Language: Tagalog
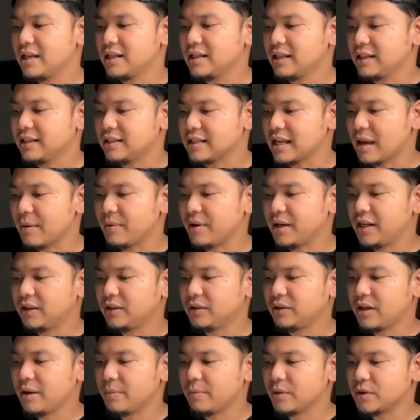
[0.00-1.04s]
Sabi
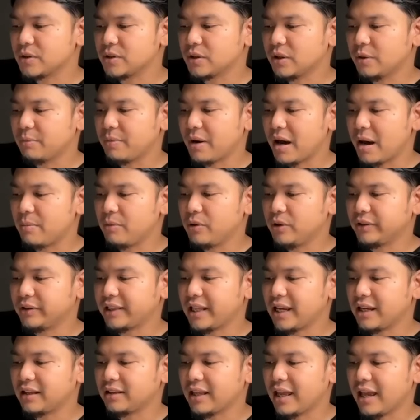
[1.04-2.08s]
dito ni Apostol Pablo,
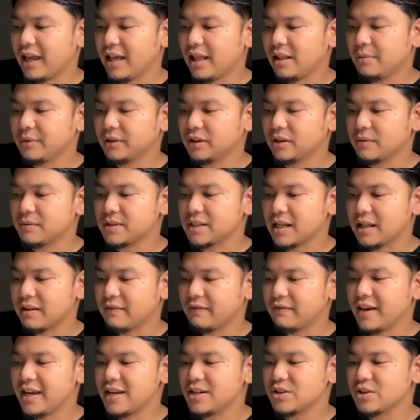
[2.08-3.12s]
take the helmet of
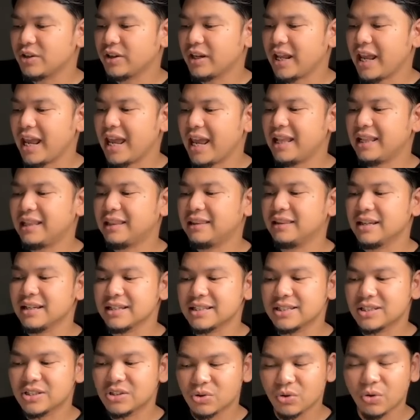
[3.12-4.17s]
salvation and the
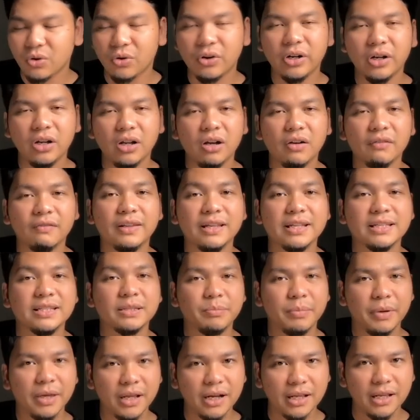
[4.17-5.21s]
sword of the
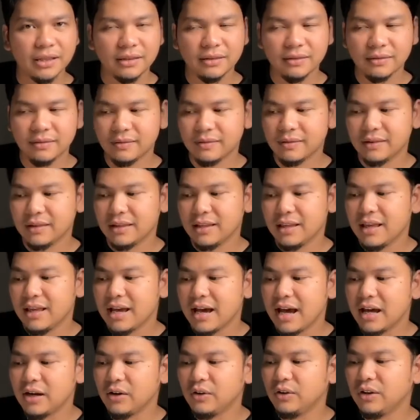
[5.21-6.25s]
Spirit.
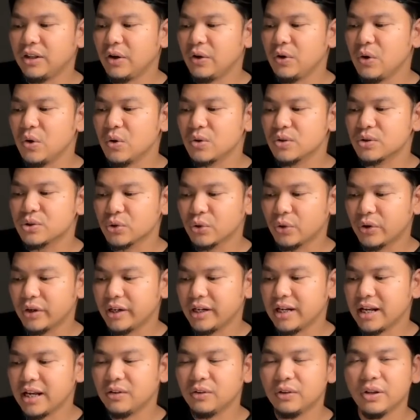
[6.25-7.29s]
Ano daw yung
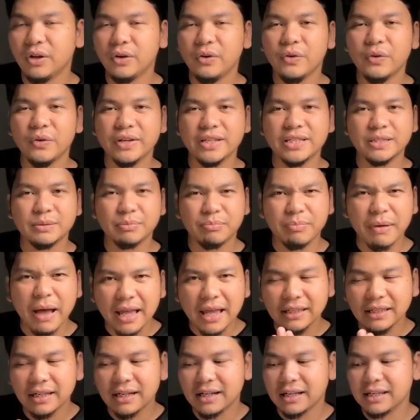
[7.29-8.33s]
sword? Ano daw yung
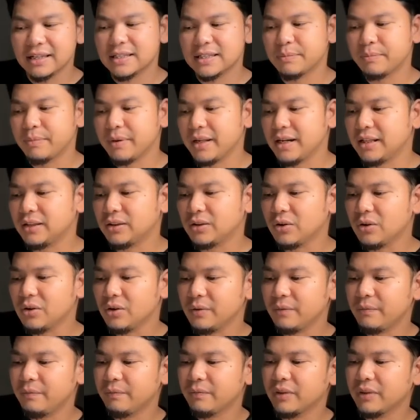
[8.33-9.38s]
espada ng
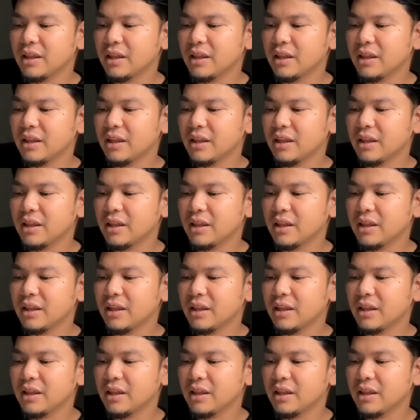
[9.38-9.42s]
Espiritu?